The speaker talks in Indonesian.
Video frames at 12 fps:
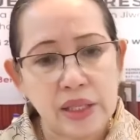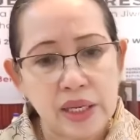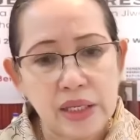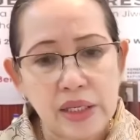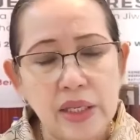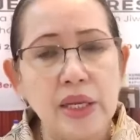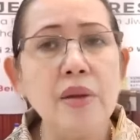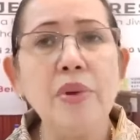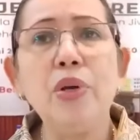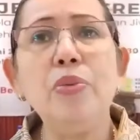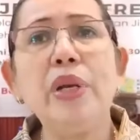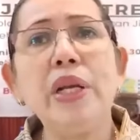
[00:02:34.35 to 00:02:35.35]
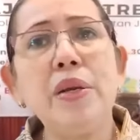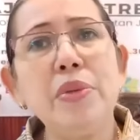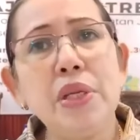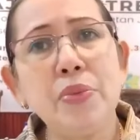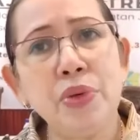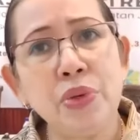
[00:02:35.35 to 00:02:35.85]
tinggi kenapa kok mereka
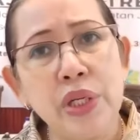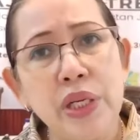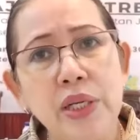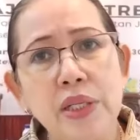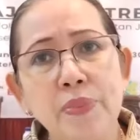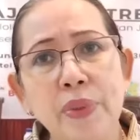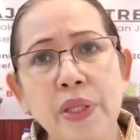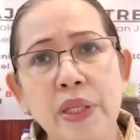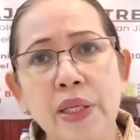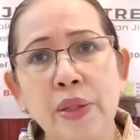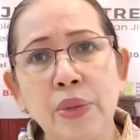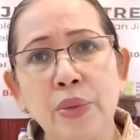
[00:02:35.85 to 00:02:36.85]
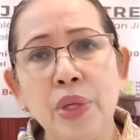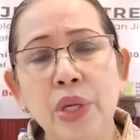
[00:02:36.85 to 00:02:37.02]
bisa bunuh diri seperti itu